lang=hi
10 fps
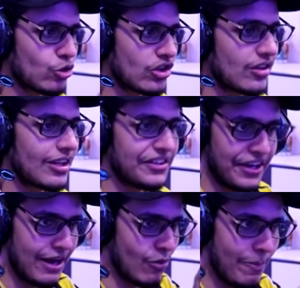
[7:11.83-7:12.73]
उसके साथ
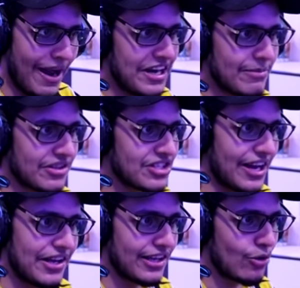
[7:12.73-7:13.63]
करा वो पानी में से
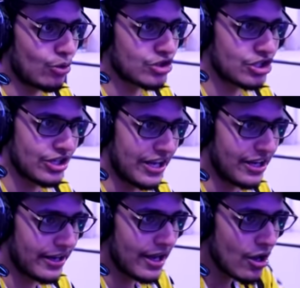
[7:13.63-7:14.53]
जाने की कोशिश नहीं
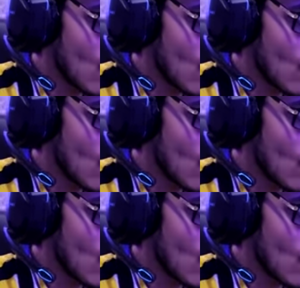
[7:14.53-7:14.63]
करेंगे